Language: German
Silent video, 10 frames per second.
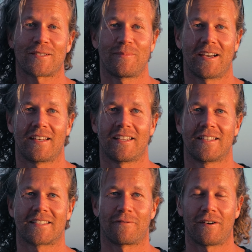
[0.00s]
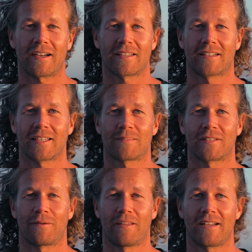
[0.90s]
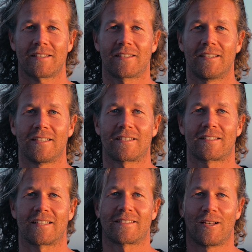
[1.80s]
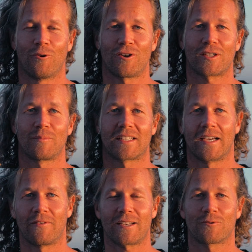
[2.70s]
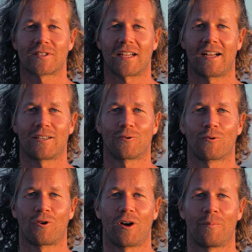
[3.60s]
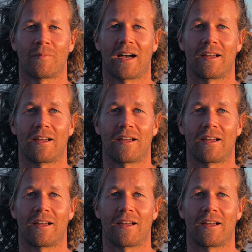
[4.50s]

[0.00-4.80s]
was mir an den Safari-Trips gefällt, ist, dass die Leute mit einer Erwartungshaltung kommen,